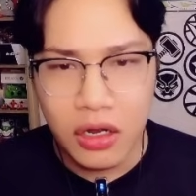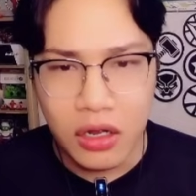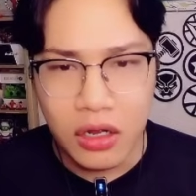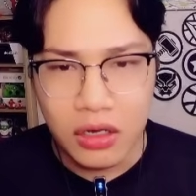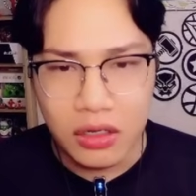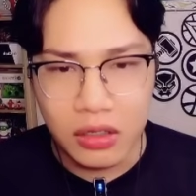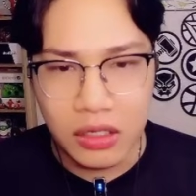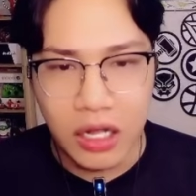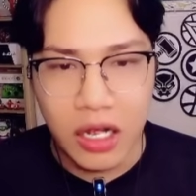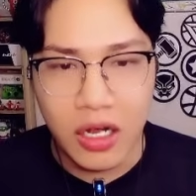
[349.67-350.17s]

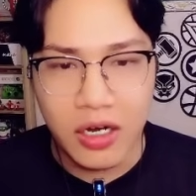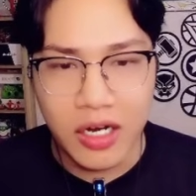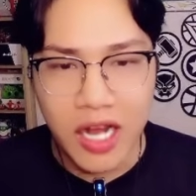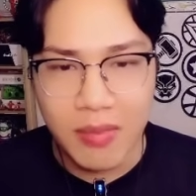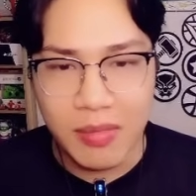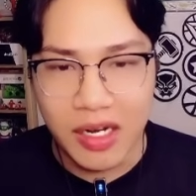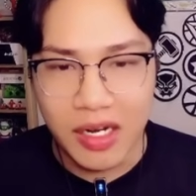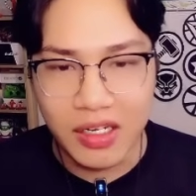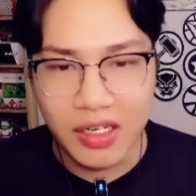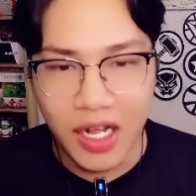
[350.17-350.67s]
từ từ để
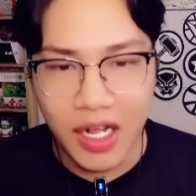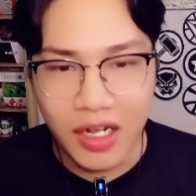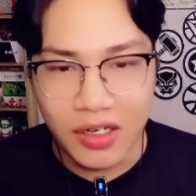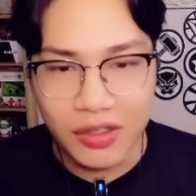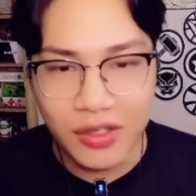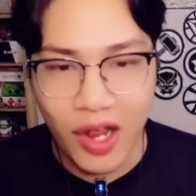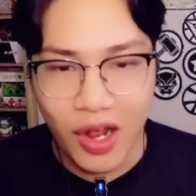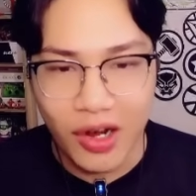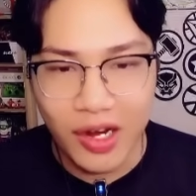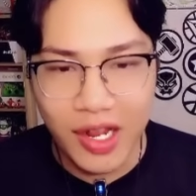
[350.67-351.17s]
mình thử
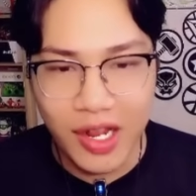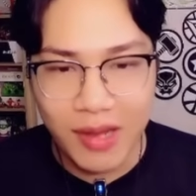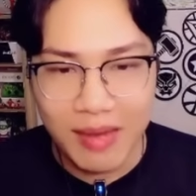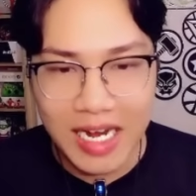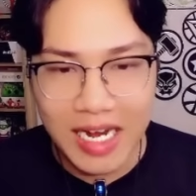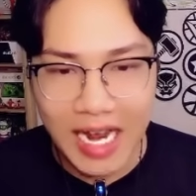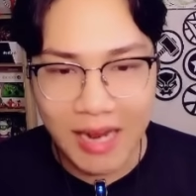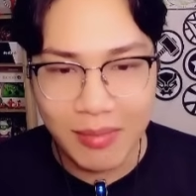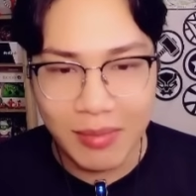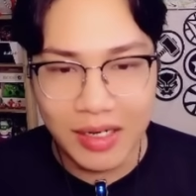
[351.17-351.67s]
cho thêm mấy cái
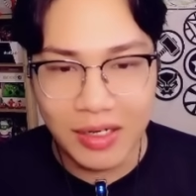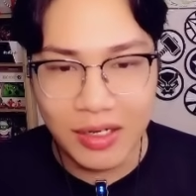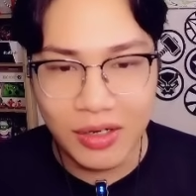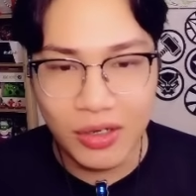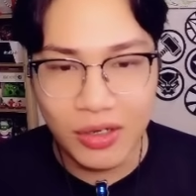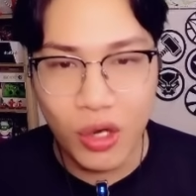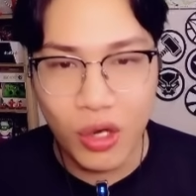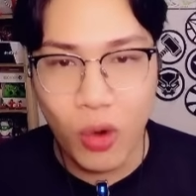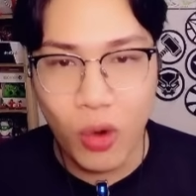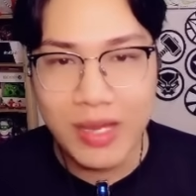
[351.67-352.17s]
này mình
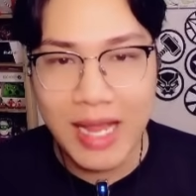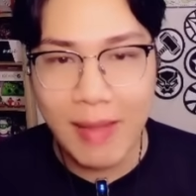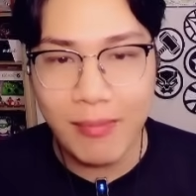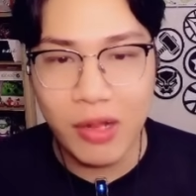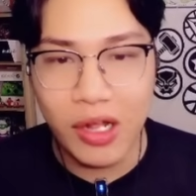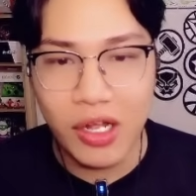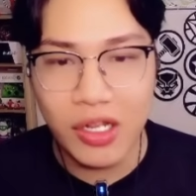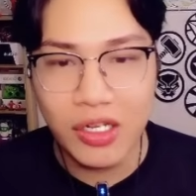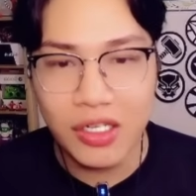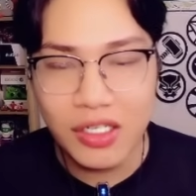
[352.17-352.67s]
cố chấp
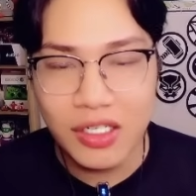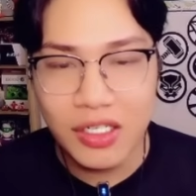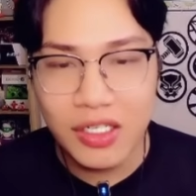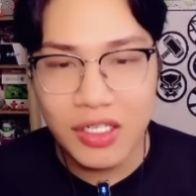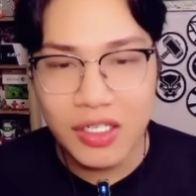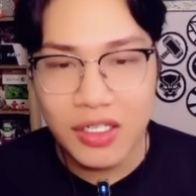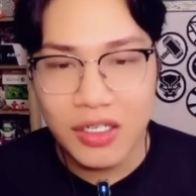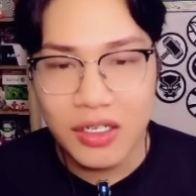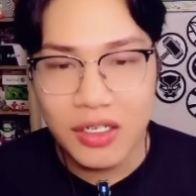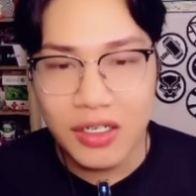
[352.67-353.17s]
coi
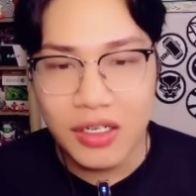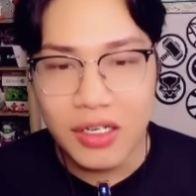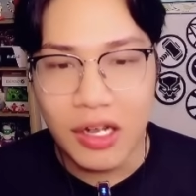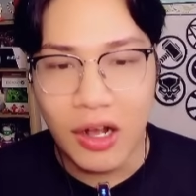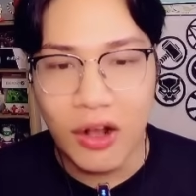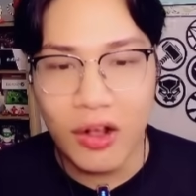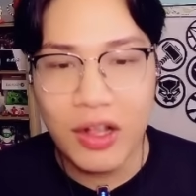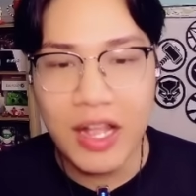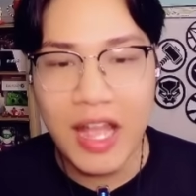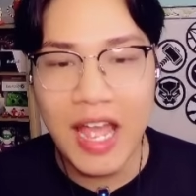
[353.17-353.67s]

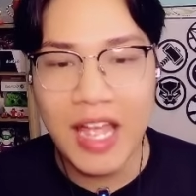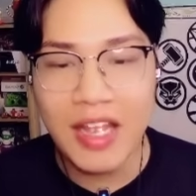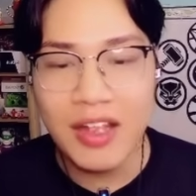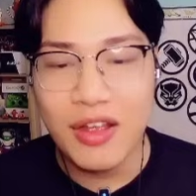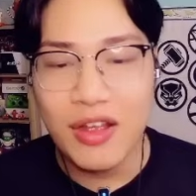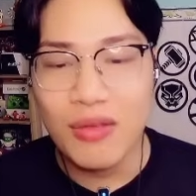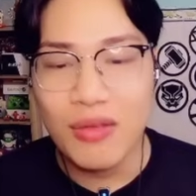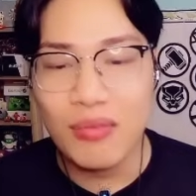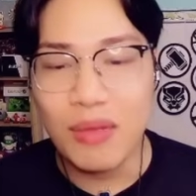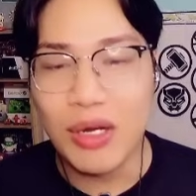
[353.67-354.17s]
ok
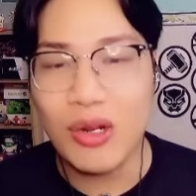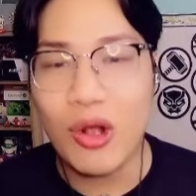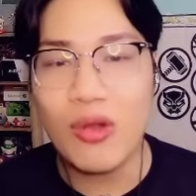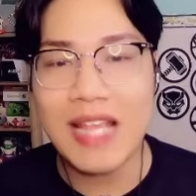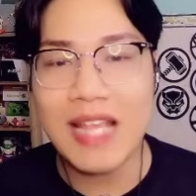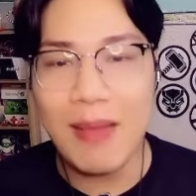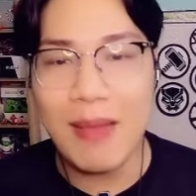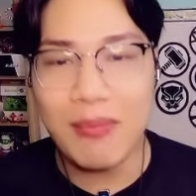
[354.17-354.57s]
mình cố chấp